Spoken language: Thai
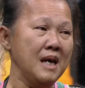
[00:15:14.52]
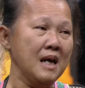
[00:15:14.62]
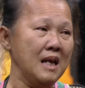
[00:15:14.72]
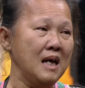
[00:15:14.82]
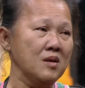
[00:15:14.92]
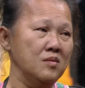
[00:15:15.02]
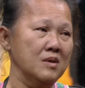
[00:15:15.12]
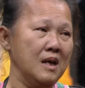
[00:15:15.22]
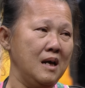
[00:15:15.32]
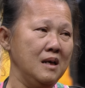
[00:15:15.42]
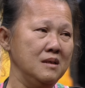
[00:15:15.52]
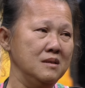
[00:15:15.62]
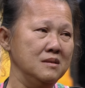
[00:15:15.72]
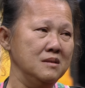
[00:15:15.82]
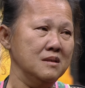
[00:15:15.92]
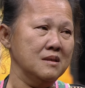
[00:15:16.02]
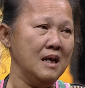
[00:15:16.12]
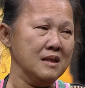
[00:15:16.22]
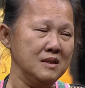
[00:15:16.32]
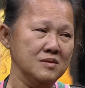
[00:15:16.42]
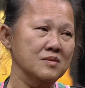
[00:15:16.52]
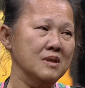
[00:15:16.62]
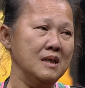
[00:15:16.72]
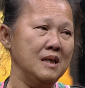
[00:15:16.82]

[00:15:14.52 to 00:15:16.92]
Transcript: แม่ก็รักหนูนะรักที่สุด